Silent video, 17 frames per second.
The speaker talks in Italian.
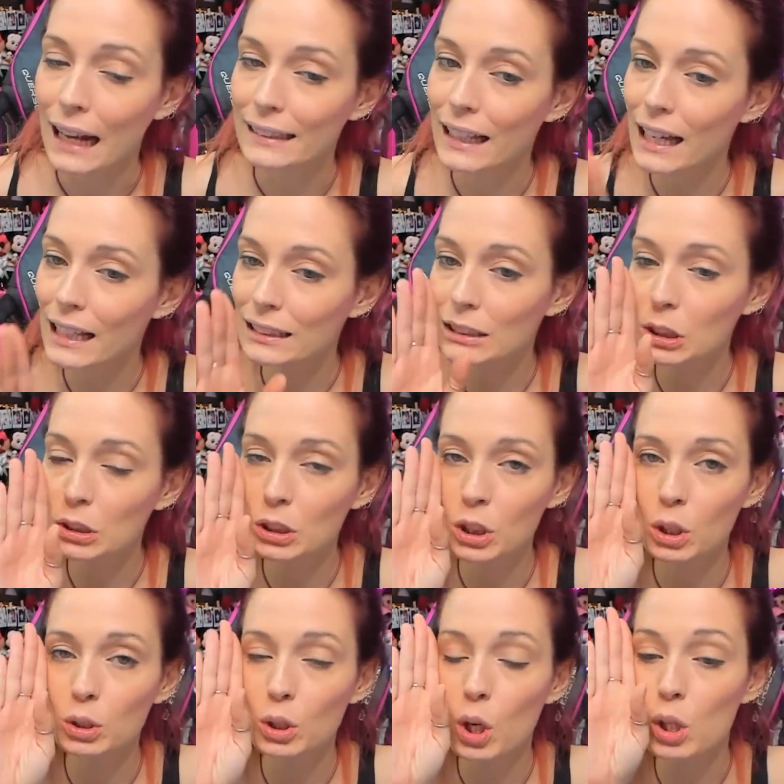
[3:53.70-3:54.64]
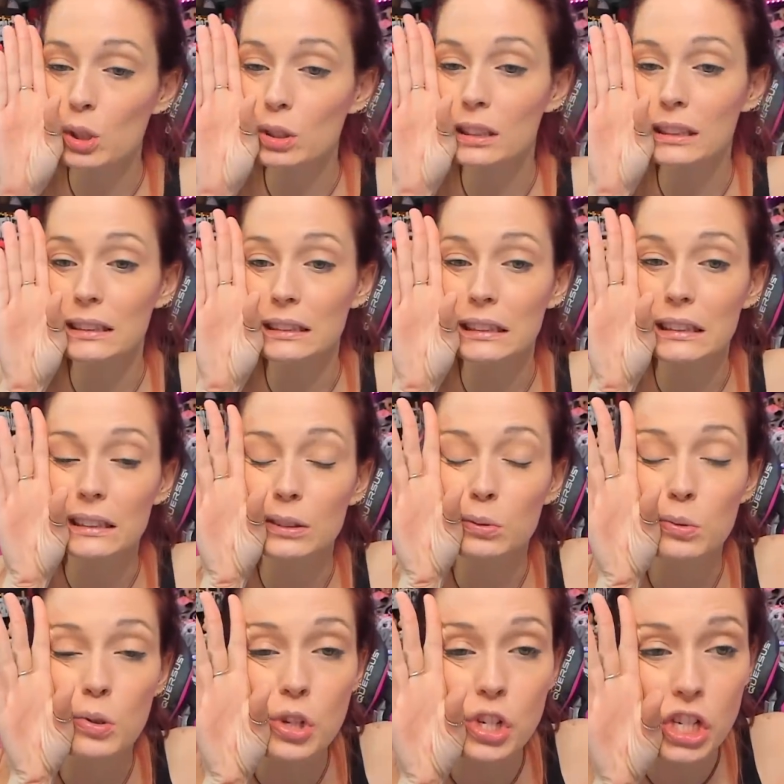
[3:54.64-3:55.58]
Adesso, se no, Dorothy ti
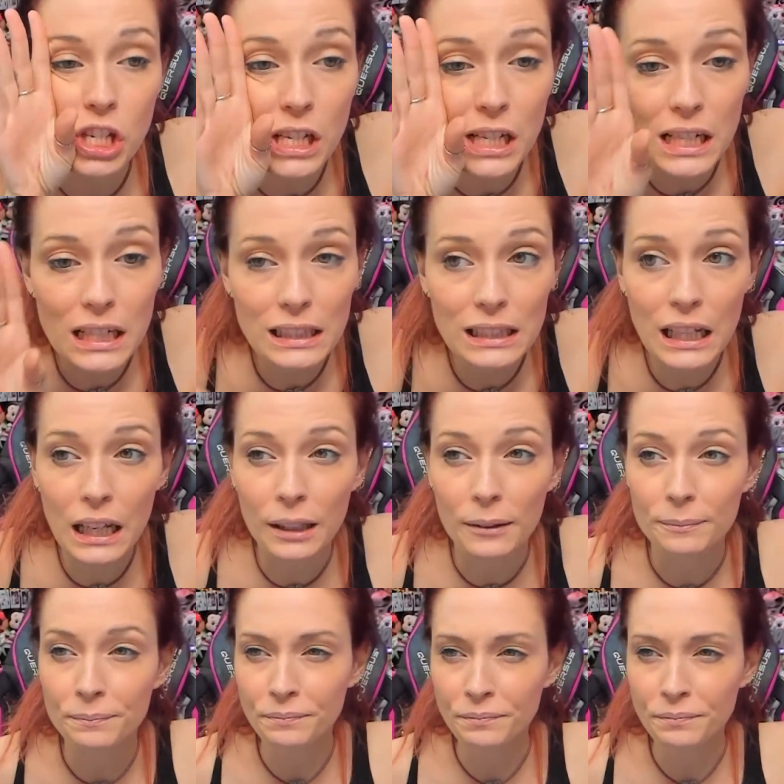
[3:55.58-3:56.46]
uccide.